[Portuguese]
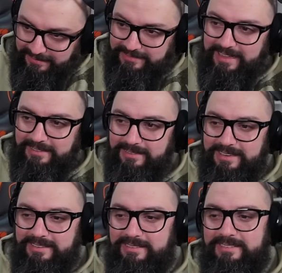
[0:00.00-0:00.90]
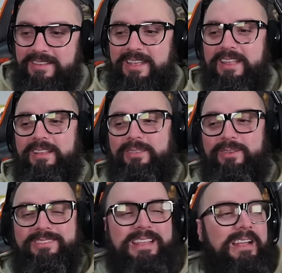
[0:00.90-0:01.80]
nos Estados Unidos?
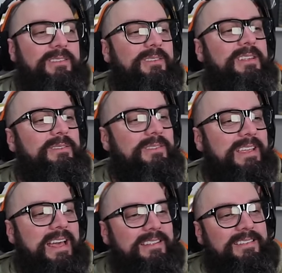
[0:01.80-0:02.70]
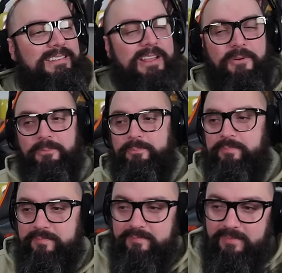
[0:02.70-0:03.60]
Nos Estados Unidos, os caras estão
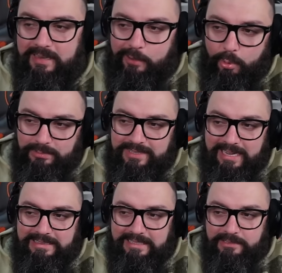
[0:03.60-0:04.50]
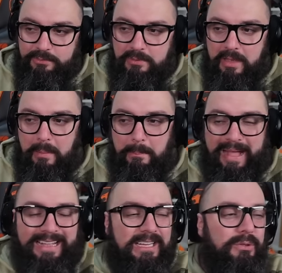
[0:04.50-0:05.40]
contratando,
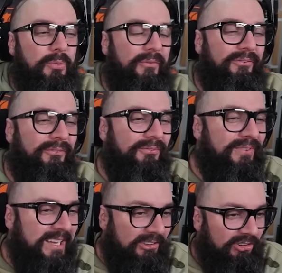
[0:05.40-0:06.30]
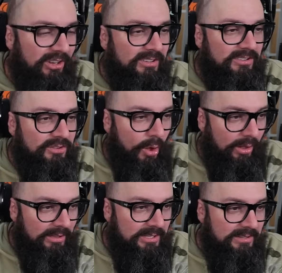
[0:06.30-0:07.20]
pagando 20
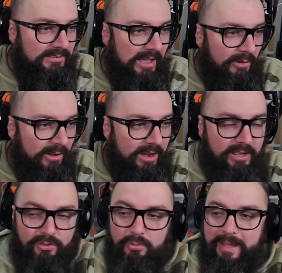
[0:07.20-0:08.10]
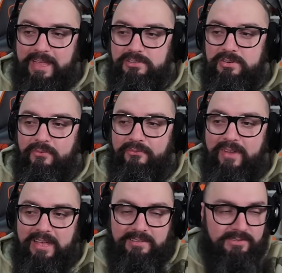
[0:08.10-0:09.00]
dólares a hora numa rede de
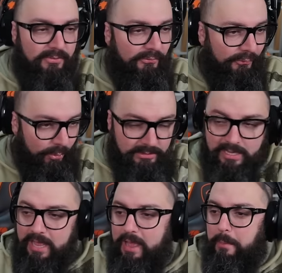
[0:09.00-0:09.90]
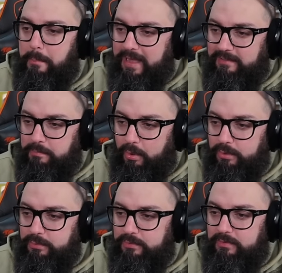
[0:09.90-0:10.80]
fast food. Mais
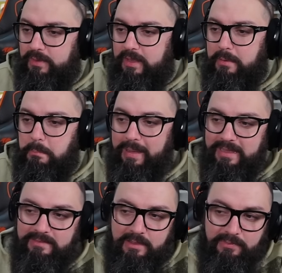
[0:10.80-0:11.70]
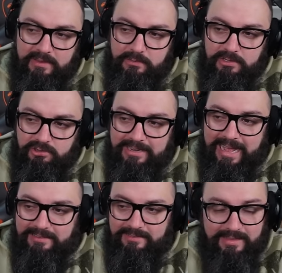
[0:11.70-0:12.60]
bônus, mais refeições de
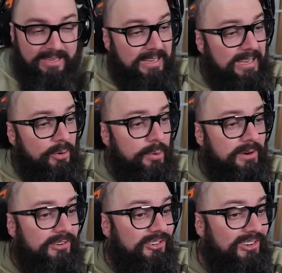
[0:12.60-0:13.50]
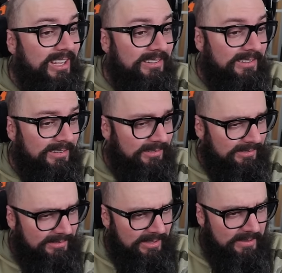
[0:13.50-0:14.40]
graça e gorjetas,
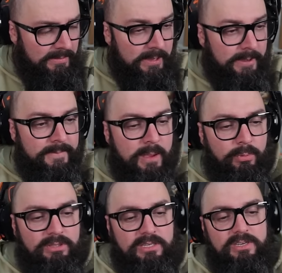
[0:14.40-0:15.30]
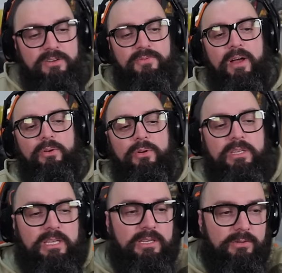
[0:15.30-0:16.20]
né? Muita gente falou
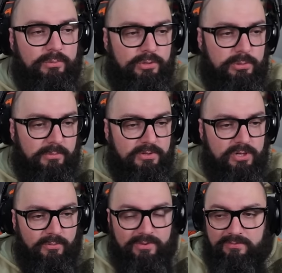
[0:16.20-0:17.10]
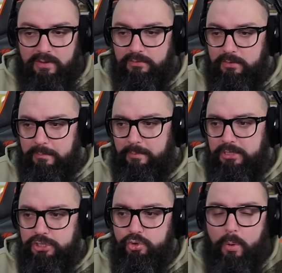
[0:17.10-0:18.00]
que no último vídeo que eu fiz falando sobre o
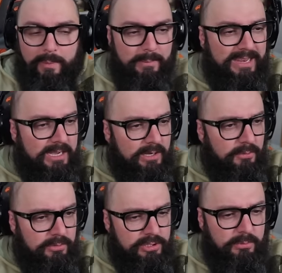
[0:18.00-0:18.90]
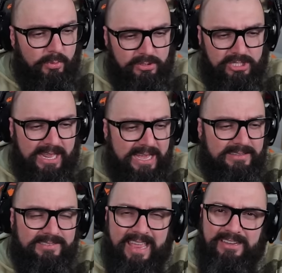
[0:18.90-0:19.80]
poder de compra americano, onde, onde lá é
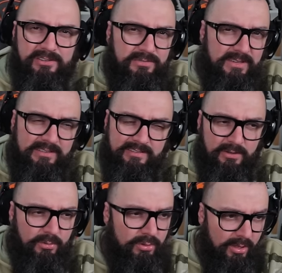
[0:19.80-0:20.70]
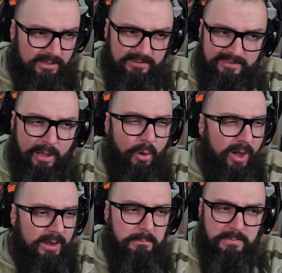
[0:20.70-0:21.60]
7,25 dólares a
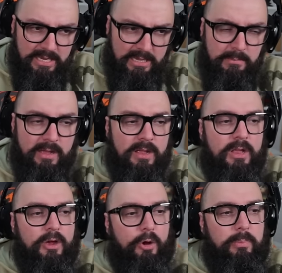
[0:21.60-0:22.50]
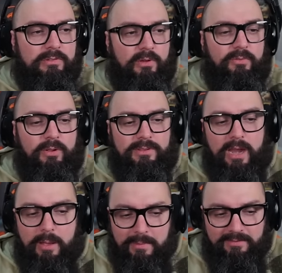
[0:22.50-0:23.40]
hora mínima, o pessoal falou,
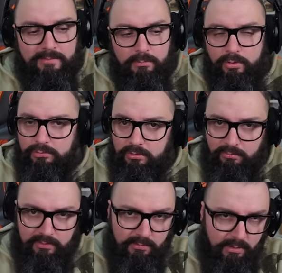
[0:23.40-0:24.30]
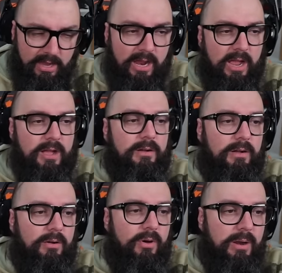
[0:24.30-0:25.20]
André, mas muito difícil ganhar
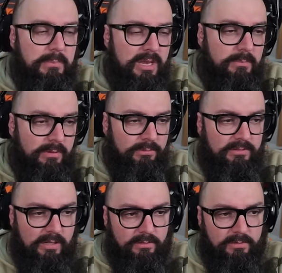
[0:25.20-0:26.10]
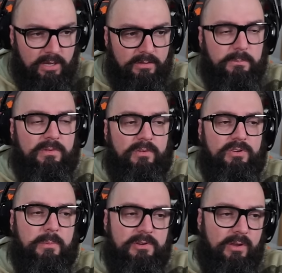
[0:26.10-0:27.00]
a hora mínima nos Estados Unidos, o pessoal
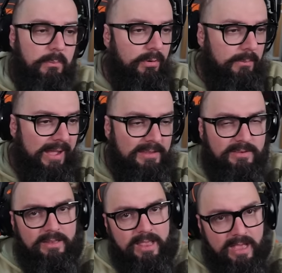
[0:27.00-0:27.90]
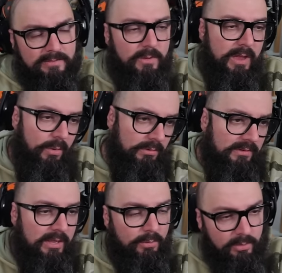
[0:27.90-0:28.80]
geralmente ganha um pouco mais, ganha 10, ganha 11,
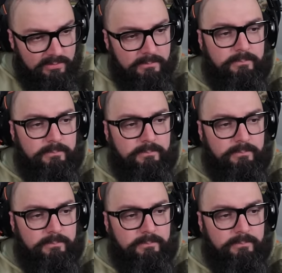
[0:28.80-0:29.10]
ganha 12,